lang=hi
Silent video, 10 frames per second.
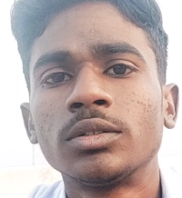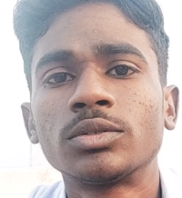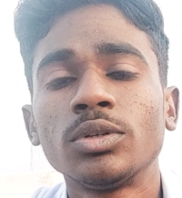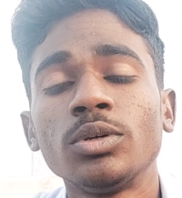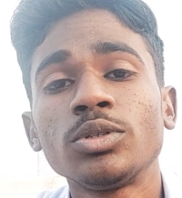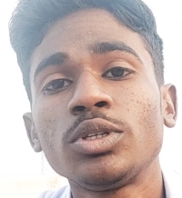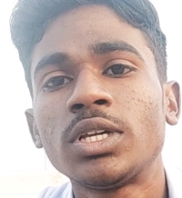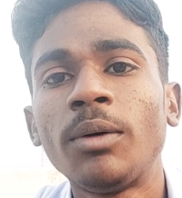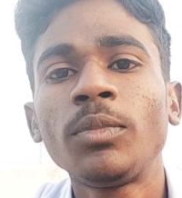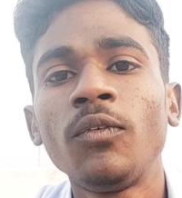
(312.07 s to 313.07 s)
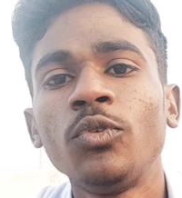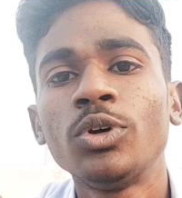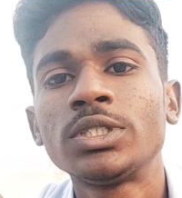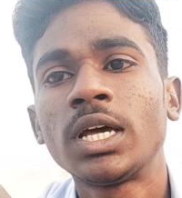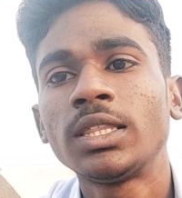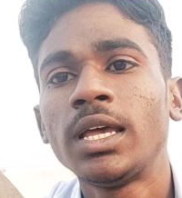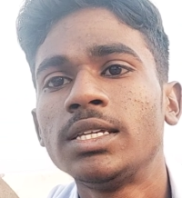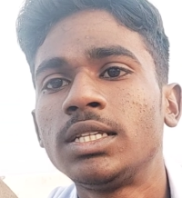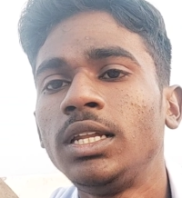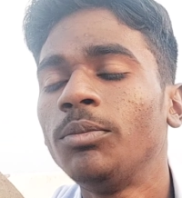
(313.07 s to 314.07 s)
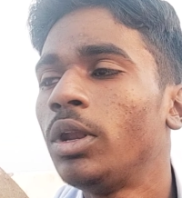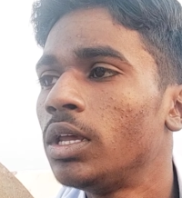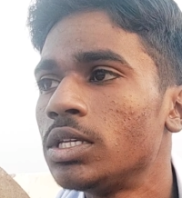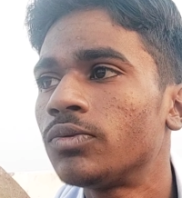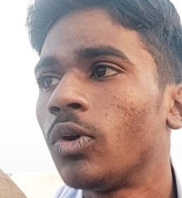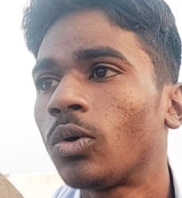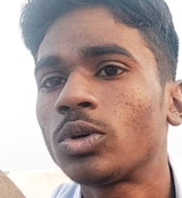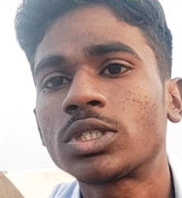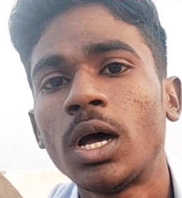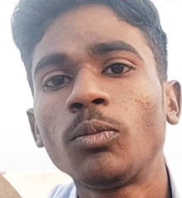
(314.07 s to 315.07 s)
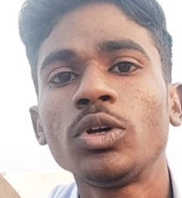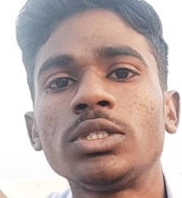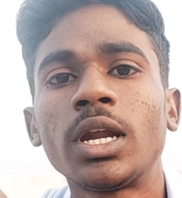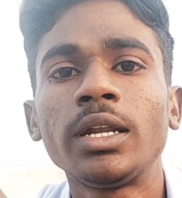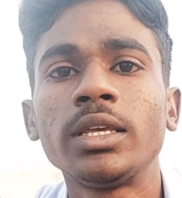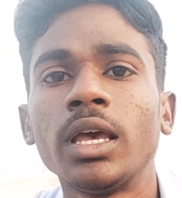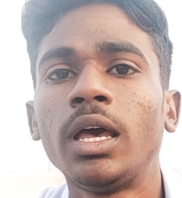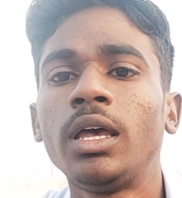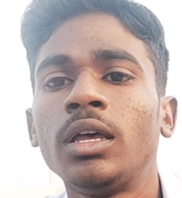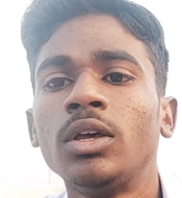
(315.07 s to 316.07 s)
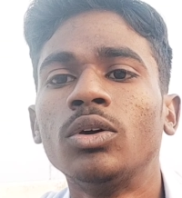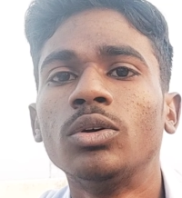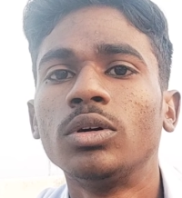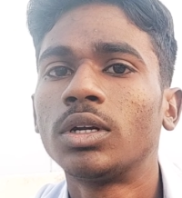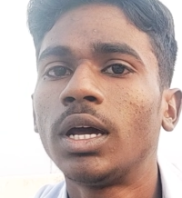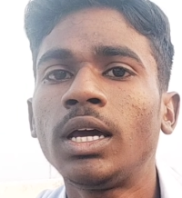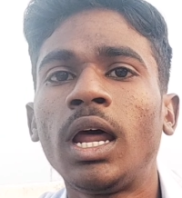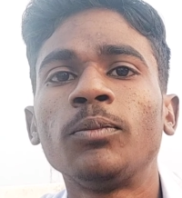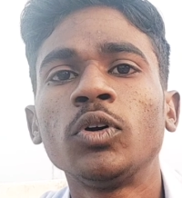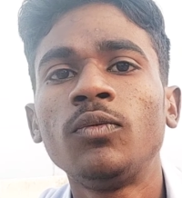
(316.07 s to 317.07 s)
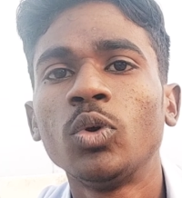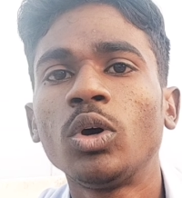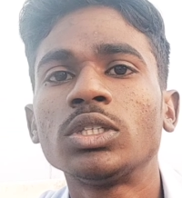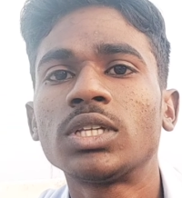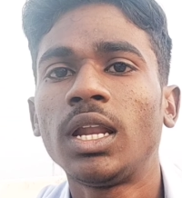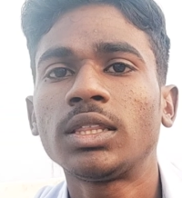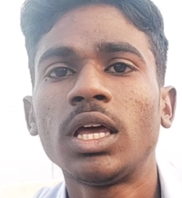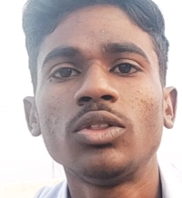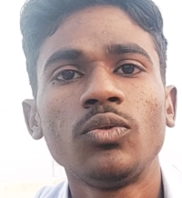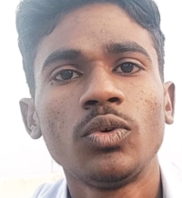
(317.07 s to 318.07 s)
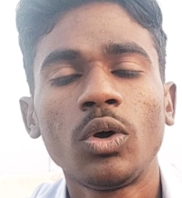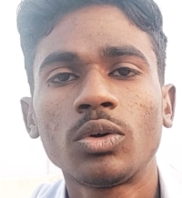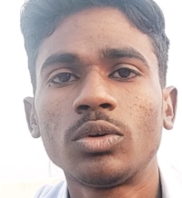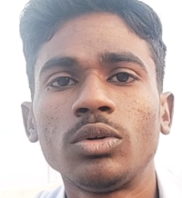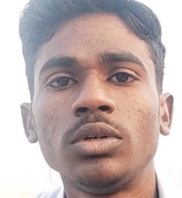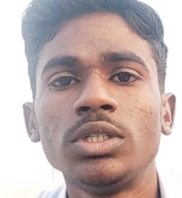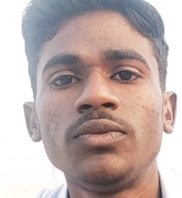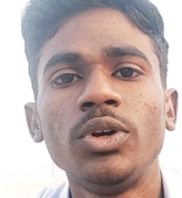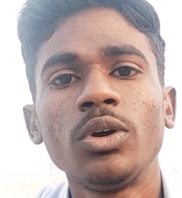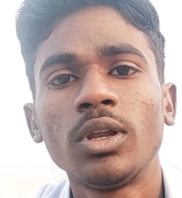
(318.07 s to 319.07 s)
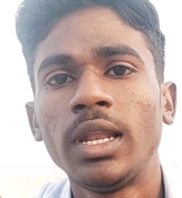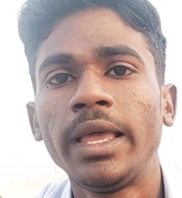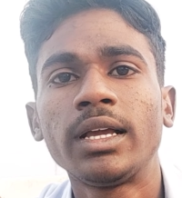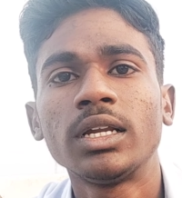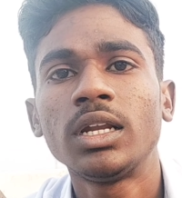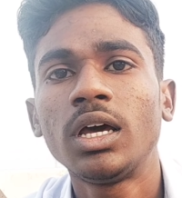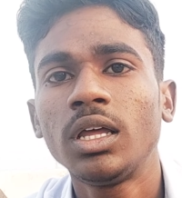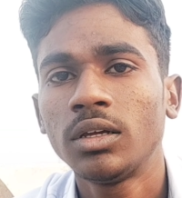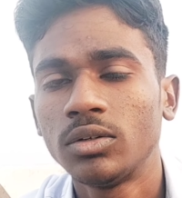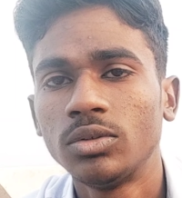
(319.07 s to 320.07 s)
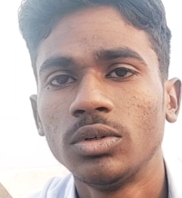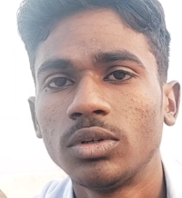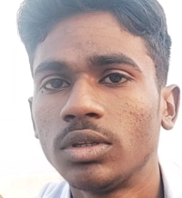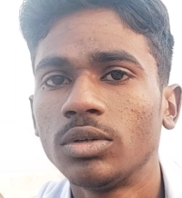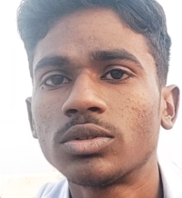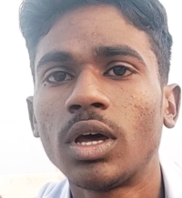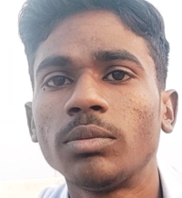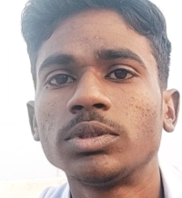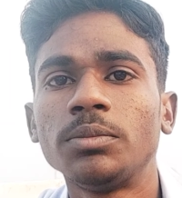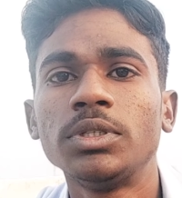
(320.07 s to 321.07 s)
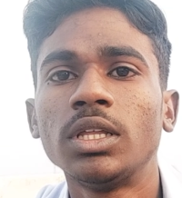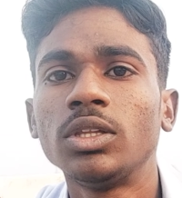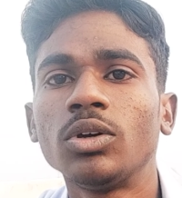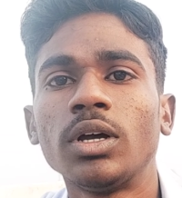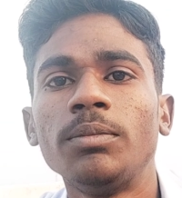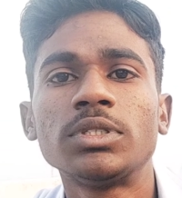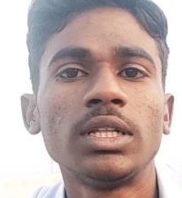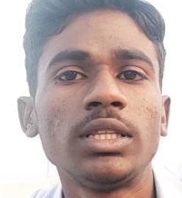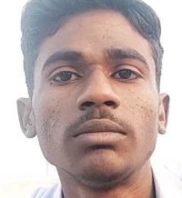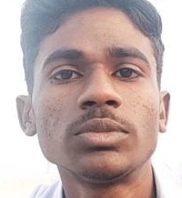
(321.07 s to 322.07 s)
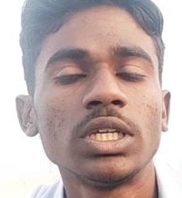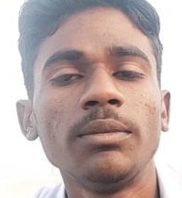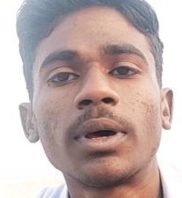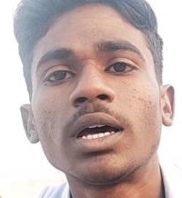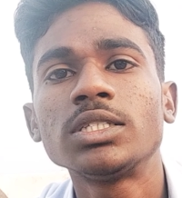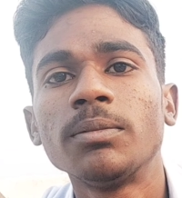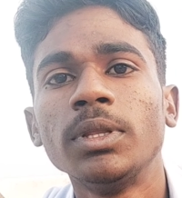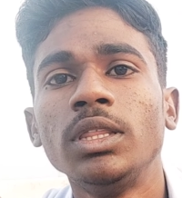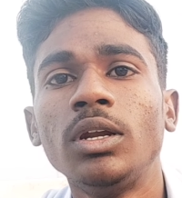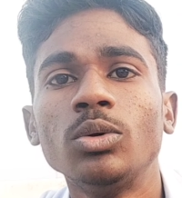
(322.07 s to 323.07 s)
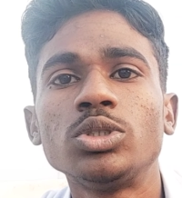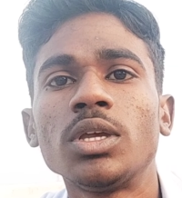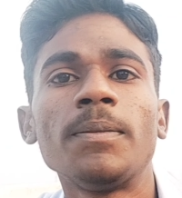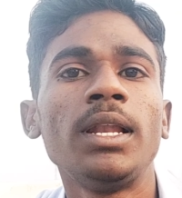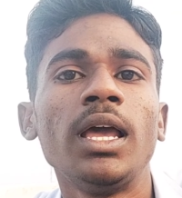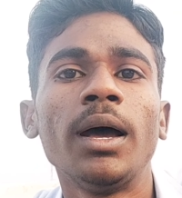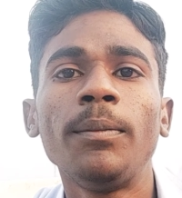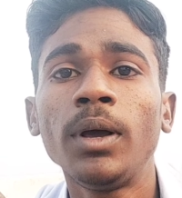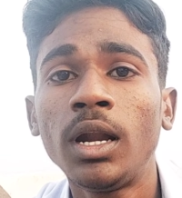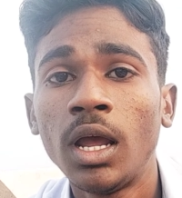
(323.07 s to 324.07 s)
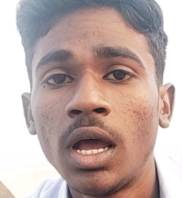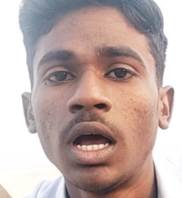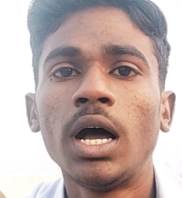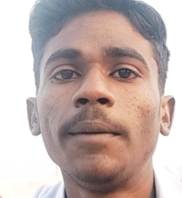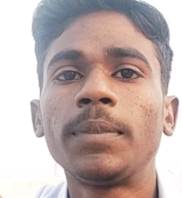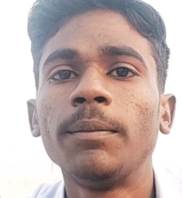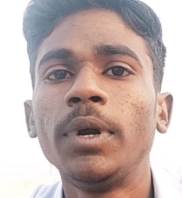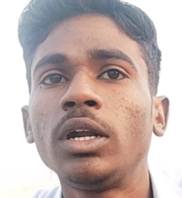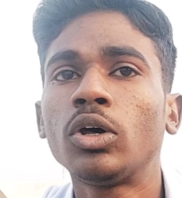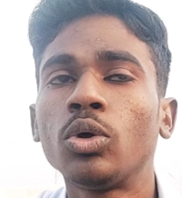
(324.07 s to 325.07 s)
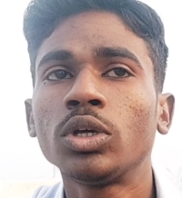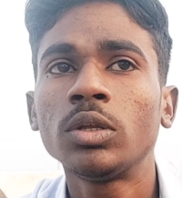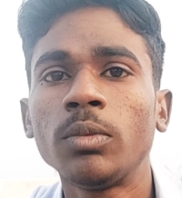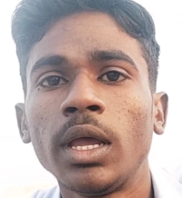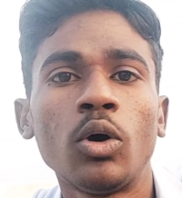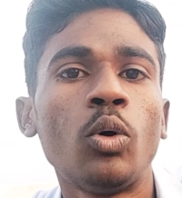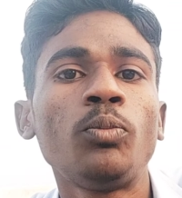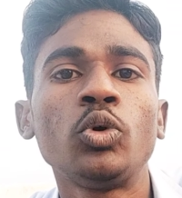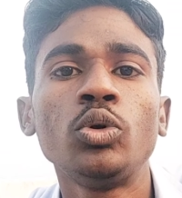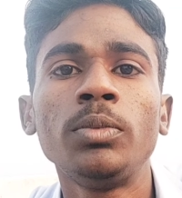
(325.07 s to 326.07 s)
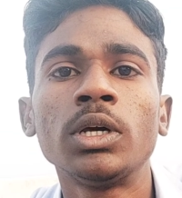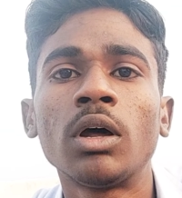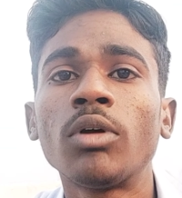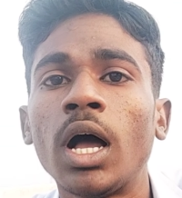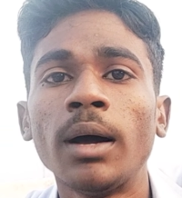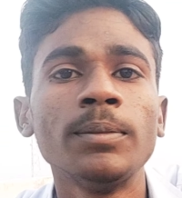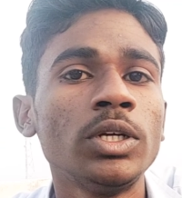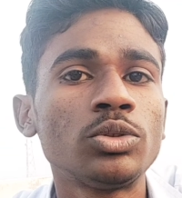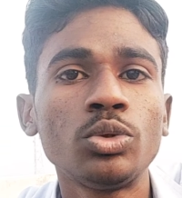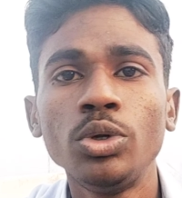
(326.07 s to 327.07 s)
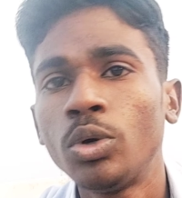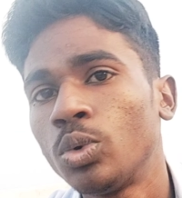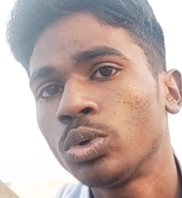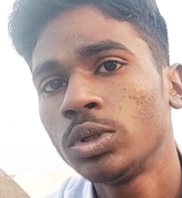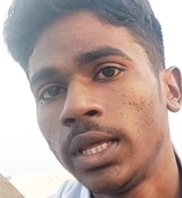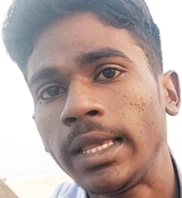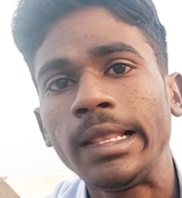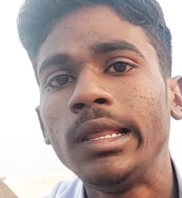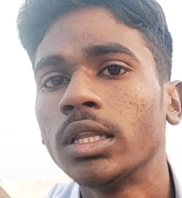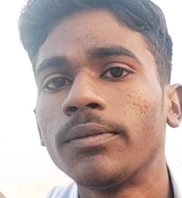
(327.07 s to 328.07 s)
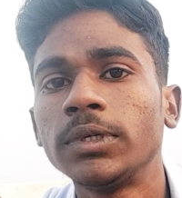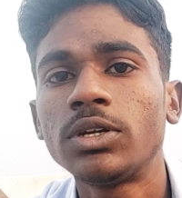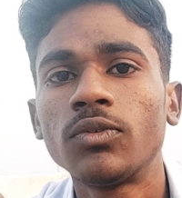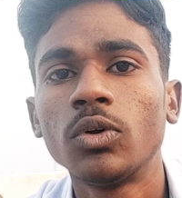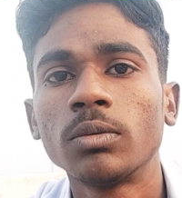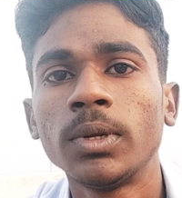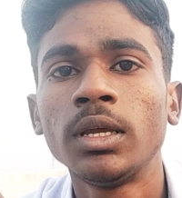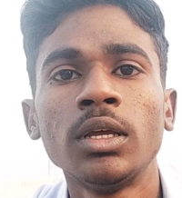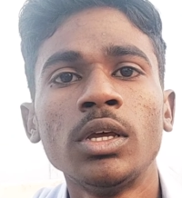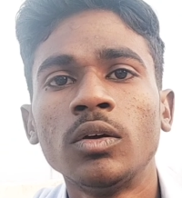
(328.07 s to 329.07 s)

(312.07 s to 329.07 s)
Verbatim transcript: शाम तो दोस्तों शाम का व्यू अच्छा आता है इसलिए मैंने इस ब्लॉग को शाम को स्टार्ट किया है और अगर आपको ब्लॉग अच्छा लगता है तो ब्लॉग को इस वीडियो को लाइक करना और दोस्तों आप सभी जानते हो अभी चलते हैं हम शनि महाराज के मंदिर उससे पहले अब अगर आप कमेंट करोगे तो मैं होम टूर भी कराऊंगा आपने स्टूडियो टूर तो देख ही लिया था फर्स्ट ब्लॉग में